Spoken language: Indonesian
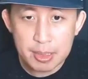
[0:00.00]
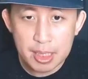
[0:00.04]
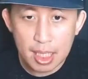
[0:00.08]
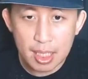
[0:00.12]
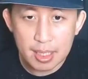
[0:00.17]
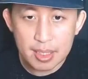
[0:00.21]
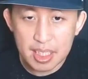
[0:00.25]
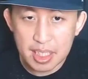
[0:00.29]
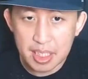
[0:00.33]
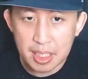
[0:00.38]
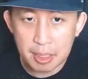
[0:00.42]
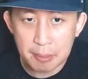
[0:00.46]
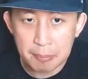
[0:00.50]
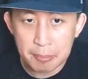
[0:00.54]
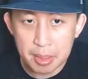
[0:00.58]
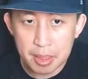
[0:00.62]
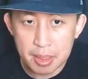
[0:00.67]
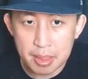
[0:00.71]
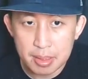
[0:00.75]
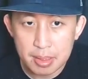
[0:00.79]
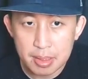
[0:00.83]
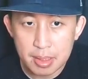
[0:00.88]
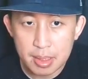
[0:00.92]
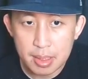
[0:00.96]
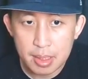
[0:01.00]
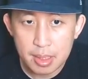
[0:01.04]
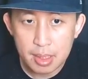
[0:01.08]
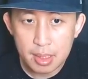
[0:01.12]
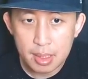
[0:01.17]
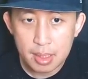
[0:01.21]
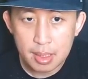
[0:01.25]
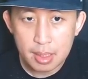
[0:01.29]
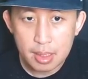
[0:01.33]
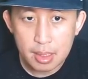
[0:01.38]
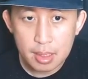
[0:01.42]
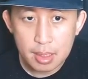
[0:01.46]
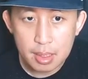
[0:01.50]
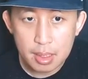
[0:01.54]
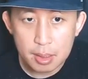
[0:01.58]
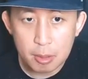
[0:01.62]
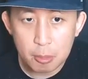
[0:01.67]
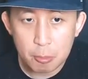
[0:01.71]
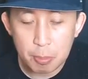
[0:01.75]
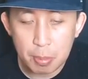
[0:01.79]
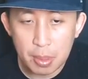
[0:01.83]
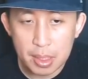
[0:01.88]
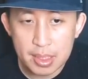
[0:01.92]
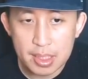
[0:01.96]
bisa gantiin apa?
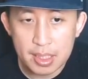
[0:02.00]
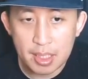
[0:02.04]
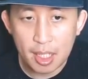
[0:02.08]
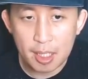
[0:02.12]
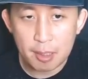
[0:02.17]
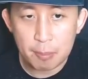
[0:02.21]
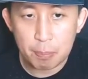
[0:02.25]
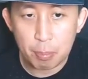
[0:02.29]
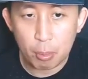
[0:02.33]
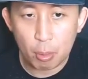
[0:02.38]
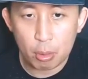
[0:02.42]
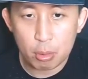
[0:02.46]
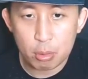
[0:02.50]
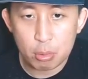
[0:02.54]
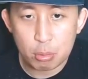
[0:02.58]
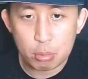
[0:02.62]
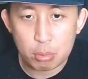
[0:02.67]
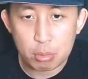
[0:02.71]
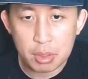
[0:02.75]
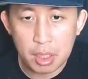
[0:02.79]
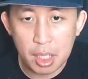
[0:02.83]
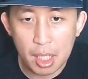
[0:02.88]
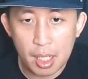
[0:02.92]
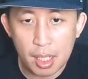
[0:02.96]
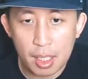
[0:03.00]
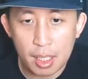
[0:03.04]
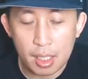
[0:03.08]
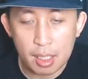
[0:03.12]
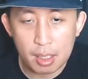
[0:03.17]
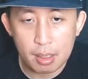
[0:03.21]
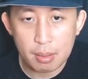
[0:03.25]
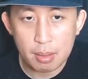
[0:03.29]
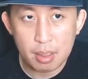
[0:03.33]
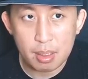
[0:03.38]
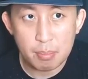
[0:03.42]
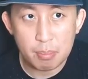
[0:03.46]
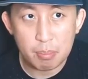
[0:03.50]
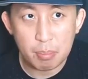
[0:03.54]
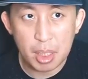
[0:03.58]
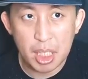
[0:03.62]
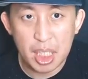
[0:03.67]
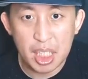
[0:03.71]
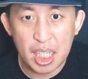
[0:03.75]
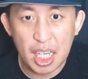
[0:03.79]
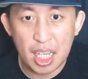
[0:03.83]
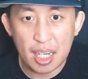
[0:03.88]
Itu Blessing Lightborn guna mending